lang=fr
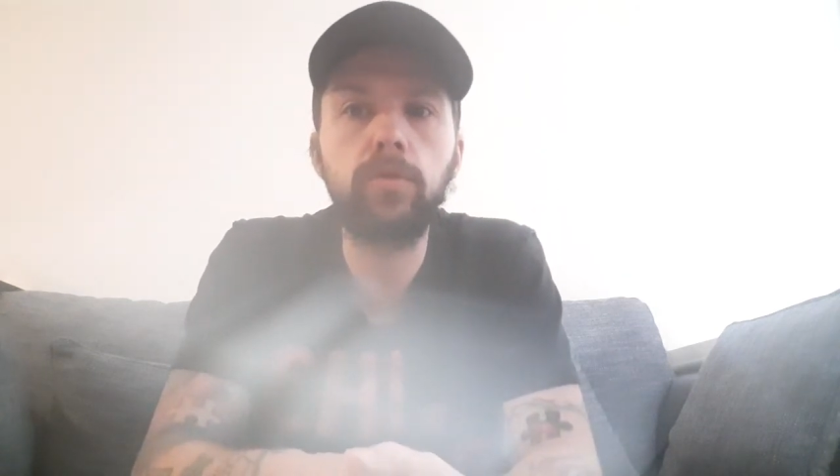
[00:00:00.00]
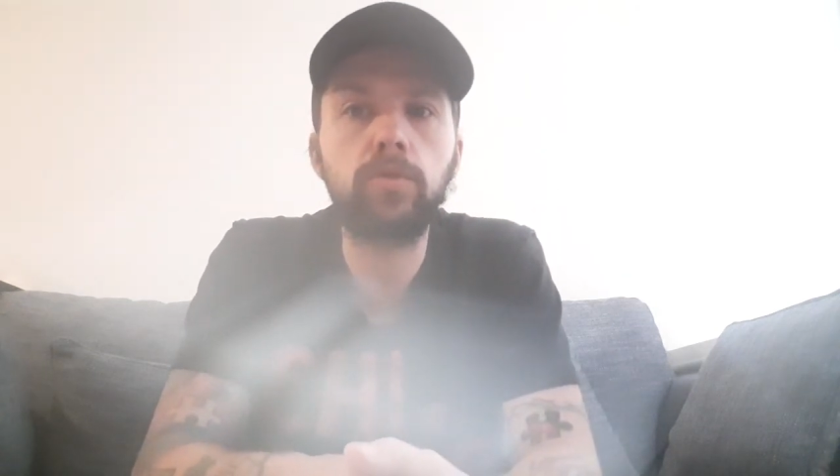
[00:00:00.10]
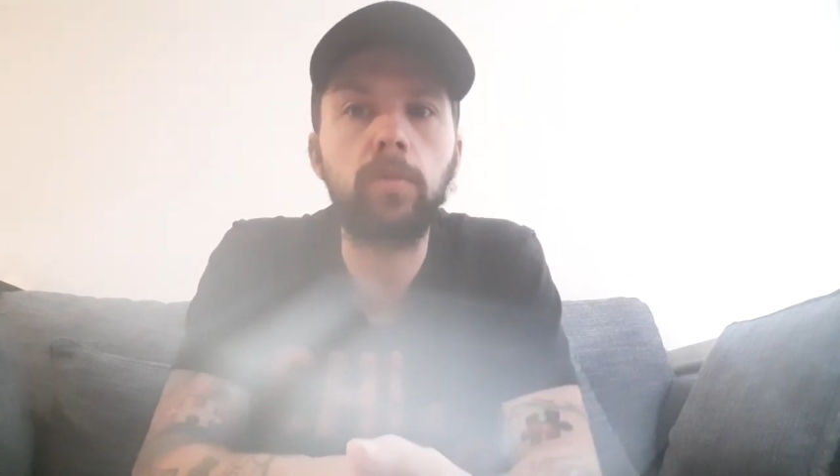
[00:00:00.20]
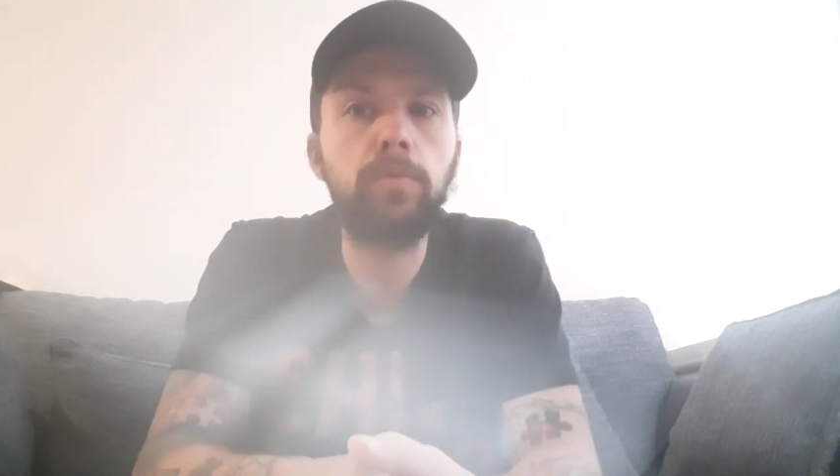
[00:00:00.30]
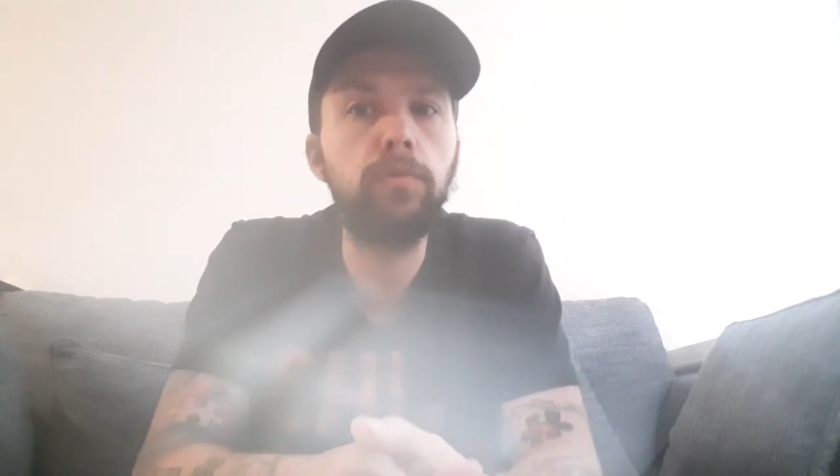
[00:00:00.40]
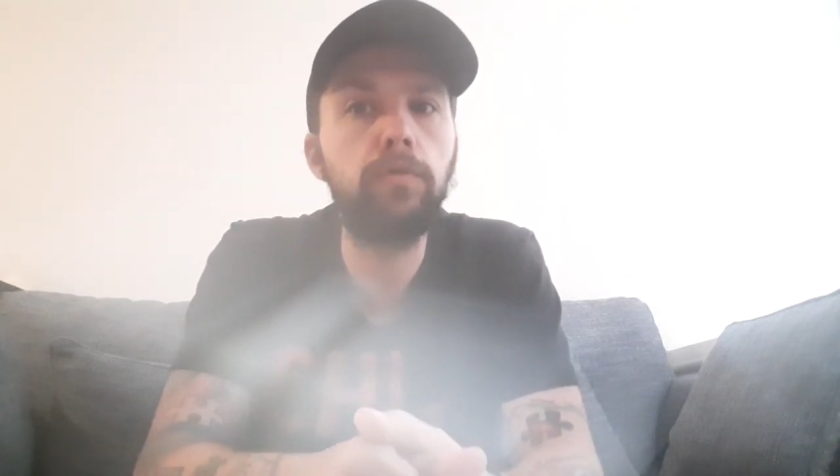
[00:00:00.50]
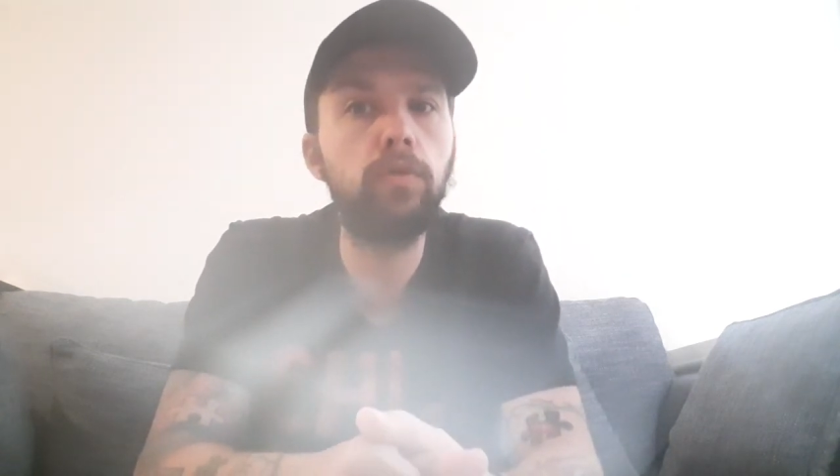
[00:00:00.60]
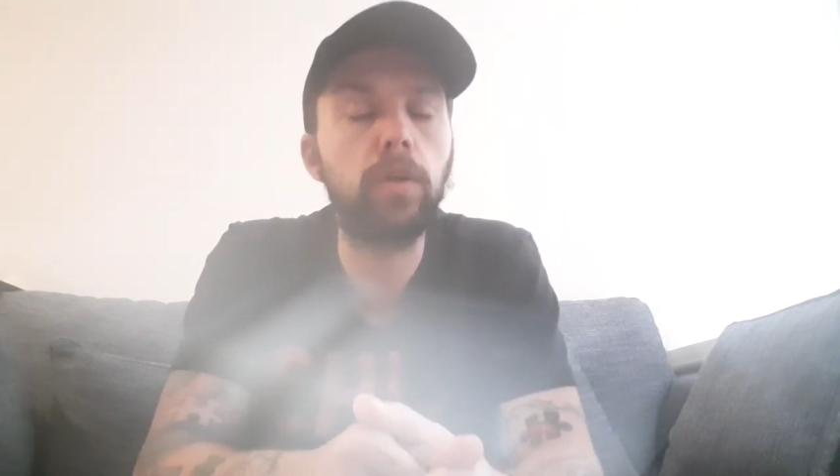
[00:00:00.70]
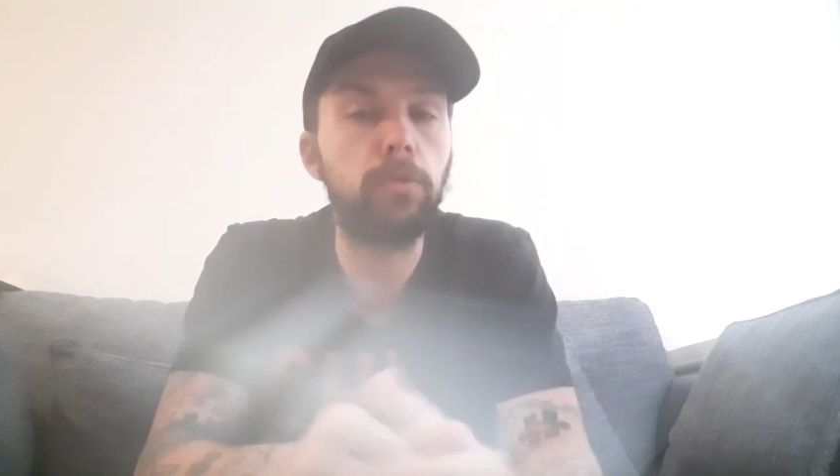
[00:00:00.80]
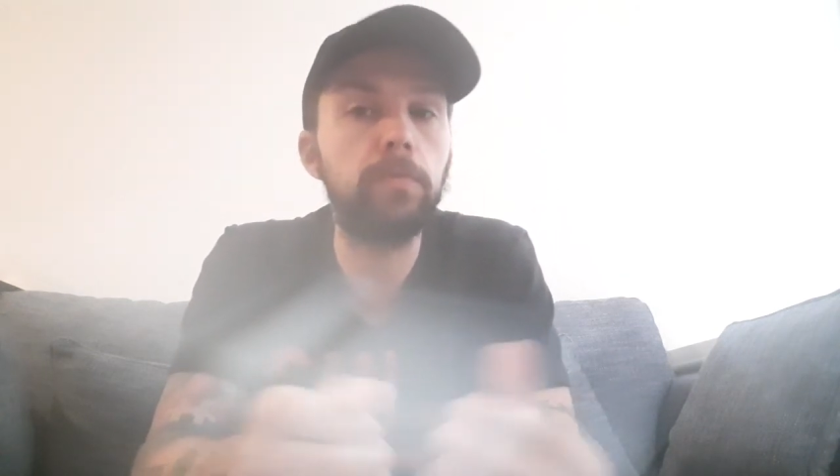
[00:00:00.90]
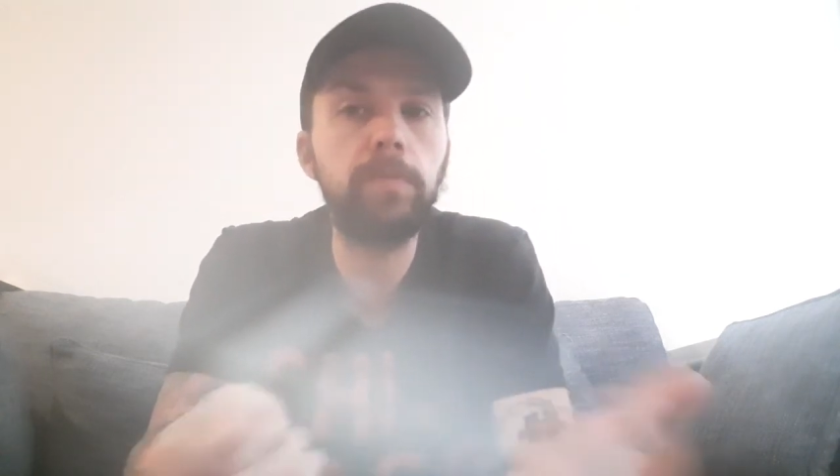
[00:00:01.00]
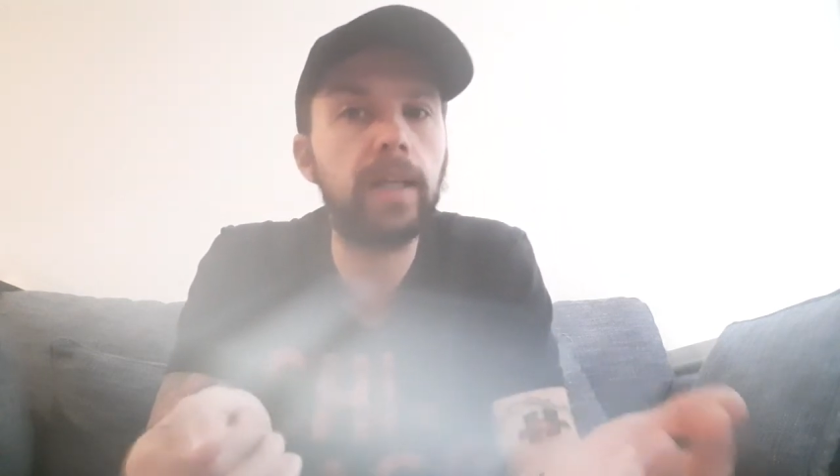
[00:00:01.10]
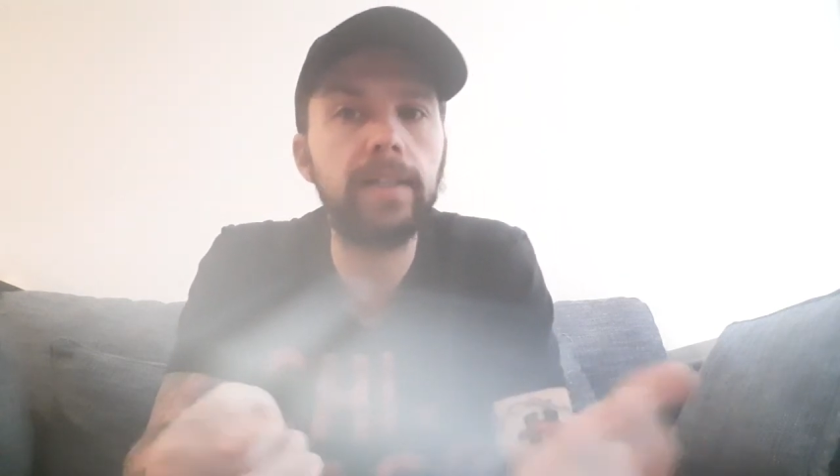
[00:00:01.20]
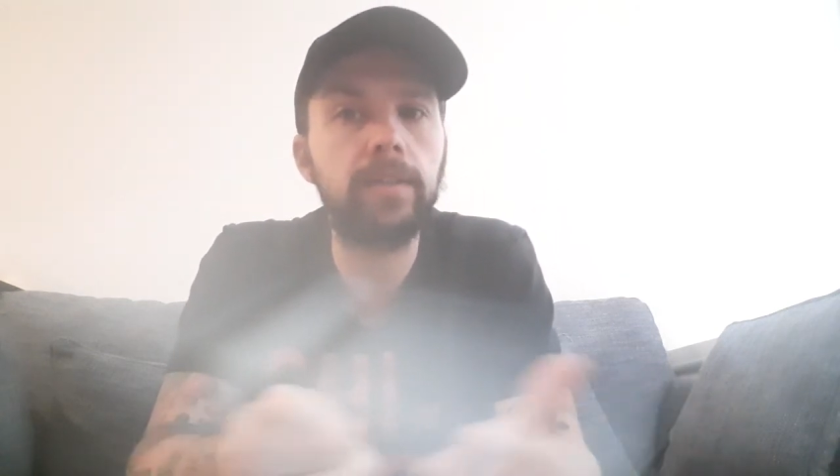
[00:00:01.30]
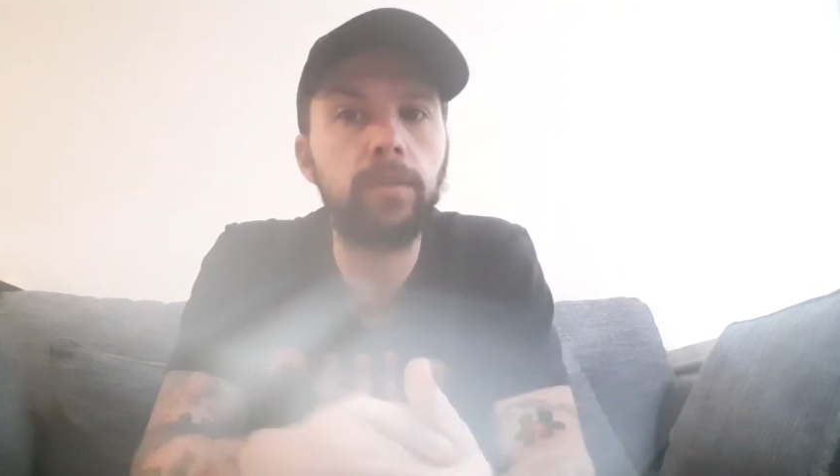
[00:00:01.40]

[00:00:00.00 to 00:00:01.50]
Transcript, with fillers: ne soient plus vus comme une blague